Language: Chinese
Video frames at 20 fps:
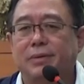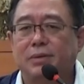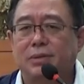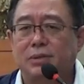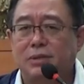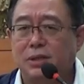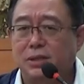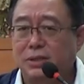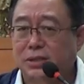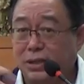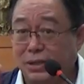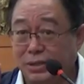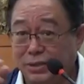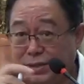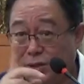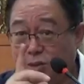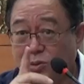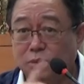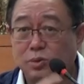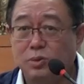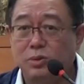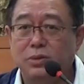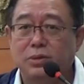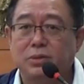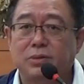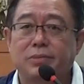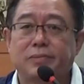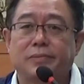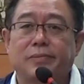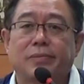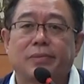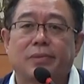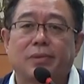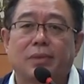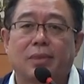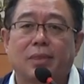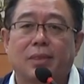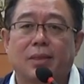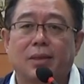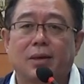借钱也要去
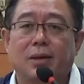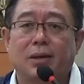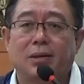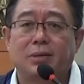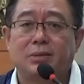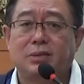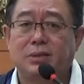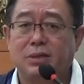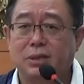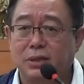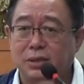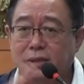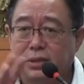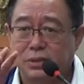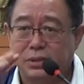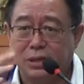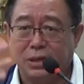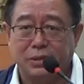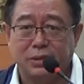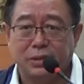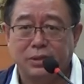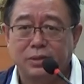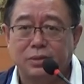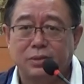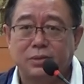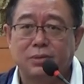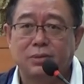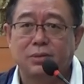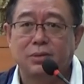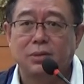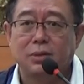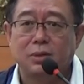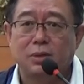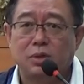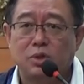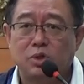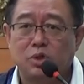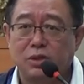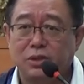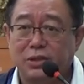啊，这个才能够
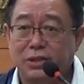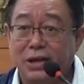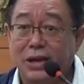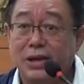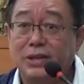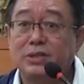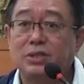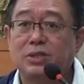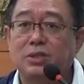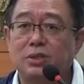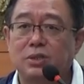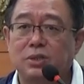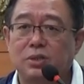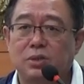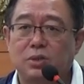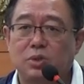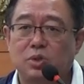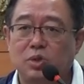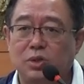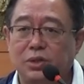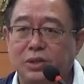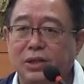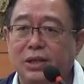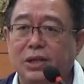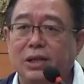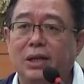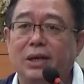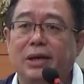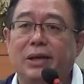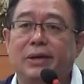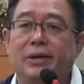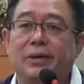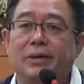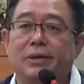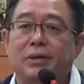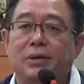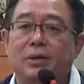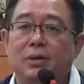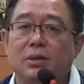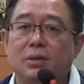顺天时、顺地利，
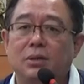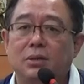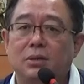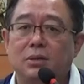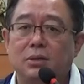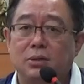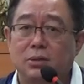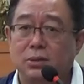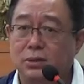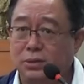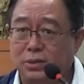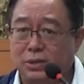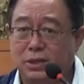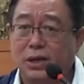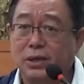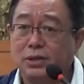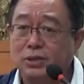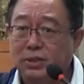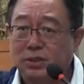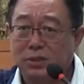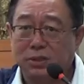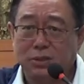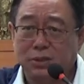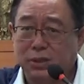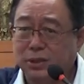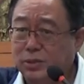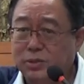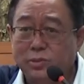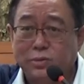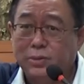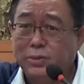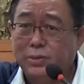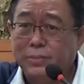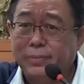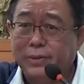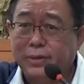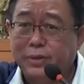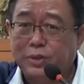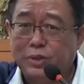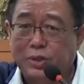因为天时它就是那
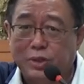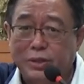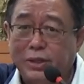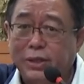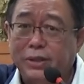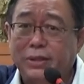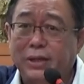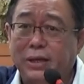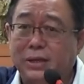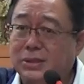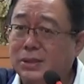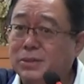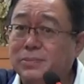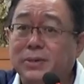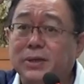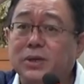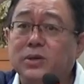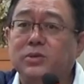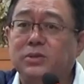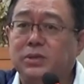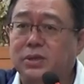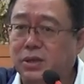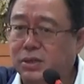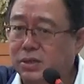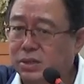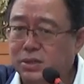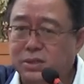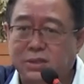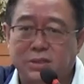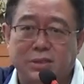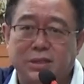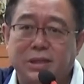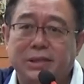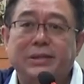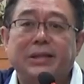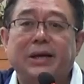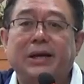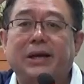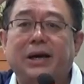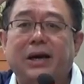么个时间点，再没有第二个时间
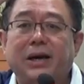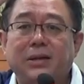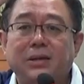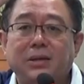点了。